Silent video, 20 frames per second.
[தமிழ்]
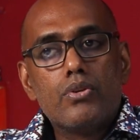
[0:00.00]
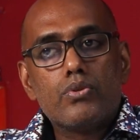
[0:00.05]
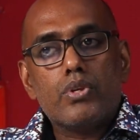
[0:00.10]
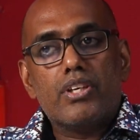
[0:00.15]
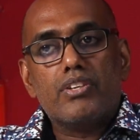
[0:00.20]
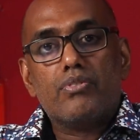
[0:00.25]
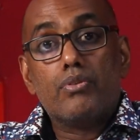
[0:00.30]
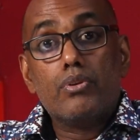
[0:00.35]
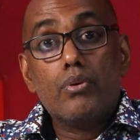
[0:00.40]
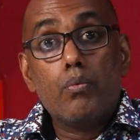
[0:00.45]
ஸோ
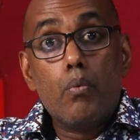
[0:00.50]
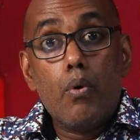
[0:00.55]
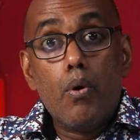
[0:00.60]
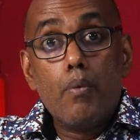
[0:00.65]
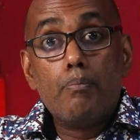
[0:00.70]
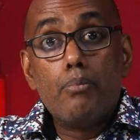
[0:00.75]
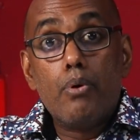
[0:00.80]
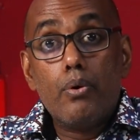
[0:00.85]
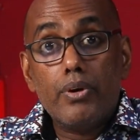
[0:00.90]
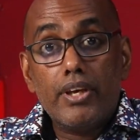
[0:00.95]
இது வந்து
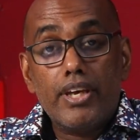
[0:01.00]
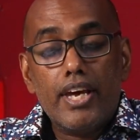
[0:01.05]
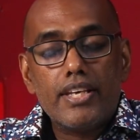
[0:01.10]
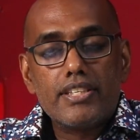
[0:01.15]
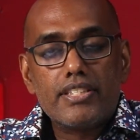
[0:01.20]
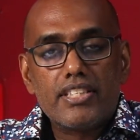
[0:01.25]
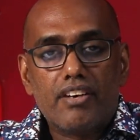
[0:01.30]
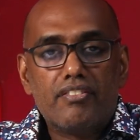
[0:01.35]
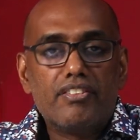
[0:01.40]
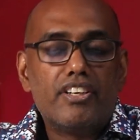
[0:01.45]
ஓப்போ ஏ
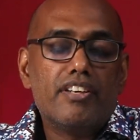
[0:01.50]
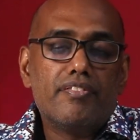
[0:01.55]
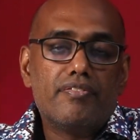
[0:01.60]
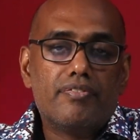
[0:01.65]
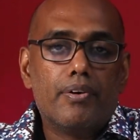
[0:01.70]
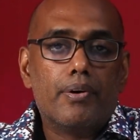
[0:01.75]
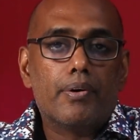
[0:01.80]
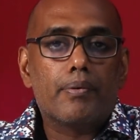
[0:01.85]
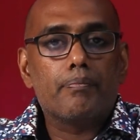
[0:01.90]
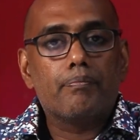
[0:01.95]
செவன்டி
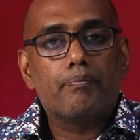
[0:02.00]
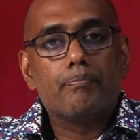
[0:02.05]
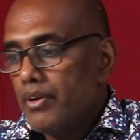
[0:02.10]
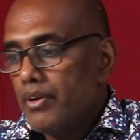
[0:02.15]
ஃபோர்